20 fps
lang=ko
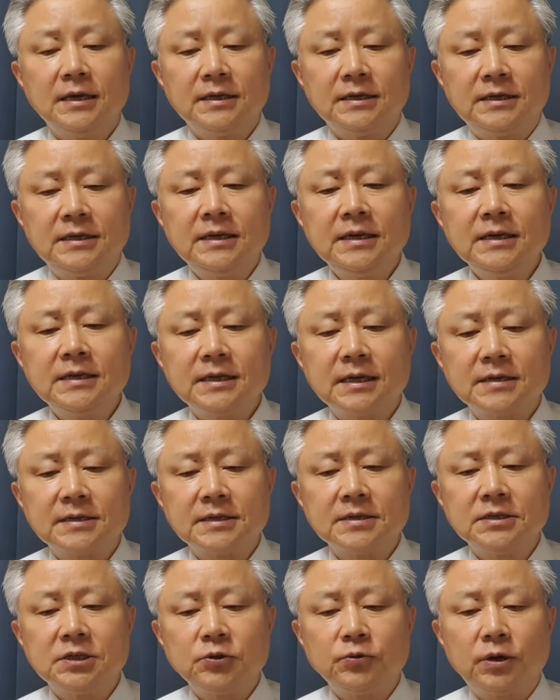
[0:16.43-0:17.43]

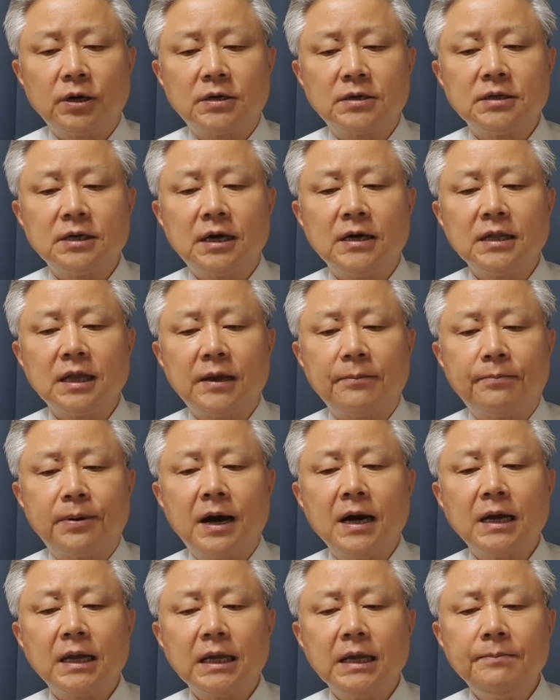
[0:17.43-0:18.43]
이재선 씨와 그 아내
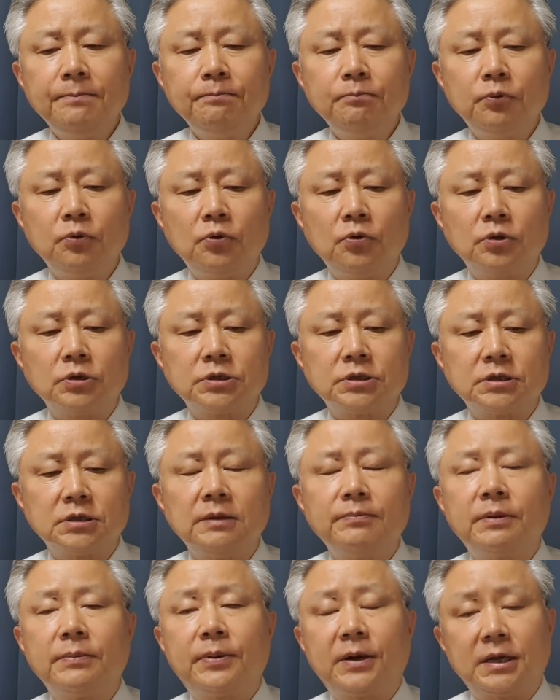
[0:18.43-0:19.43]
박인복
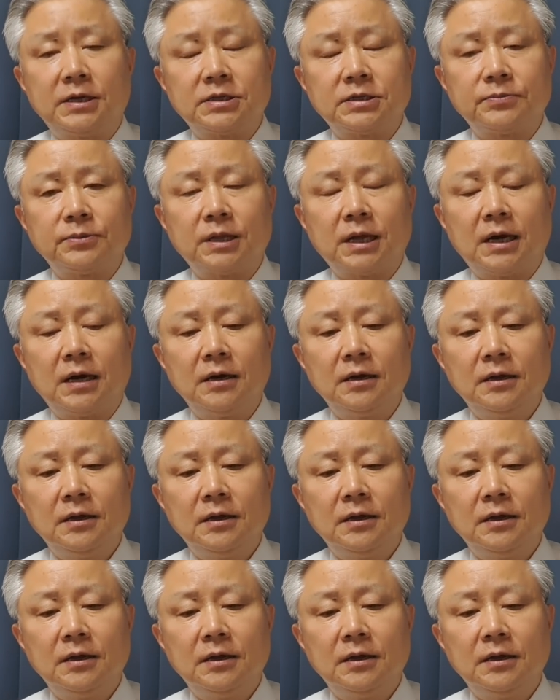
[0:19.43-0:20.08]
씨를 비판했습니다.